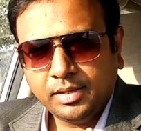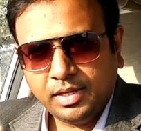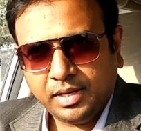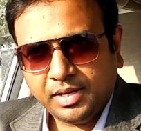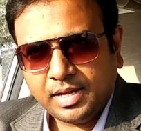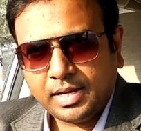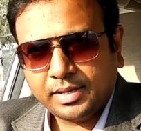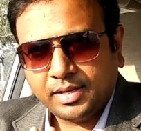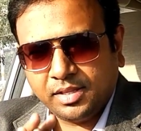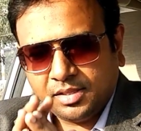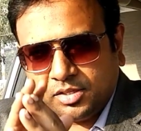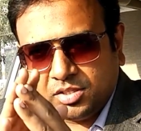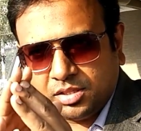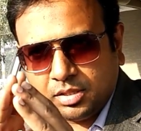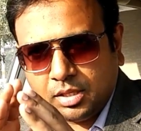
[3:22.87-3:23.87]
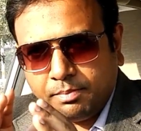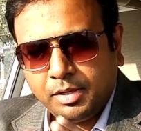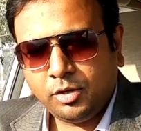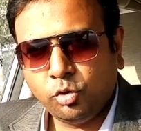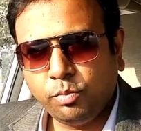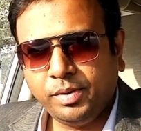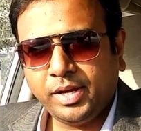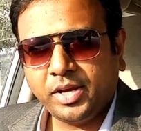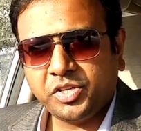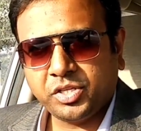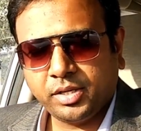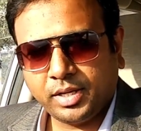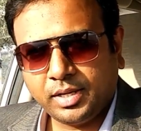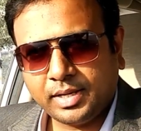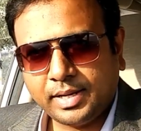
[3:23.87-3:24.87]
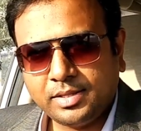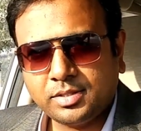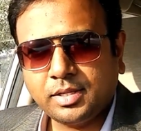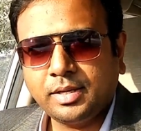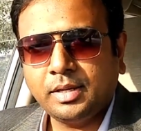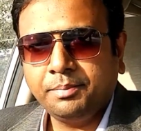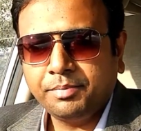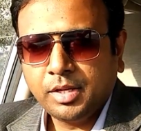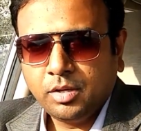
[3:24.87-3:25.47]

या कार के अंदर जितने भी लुब्रिकेशन के लाइन्स हैं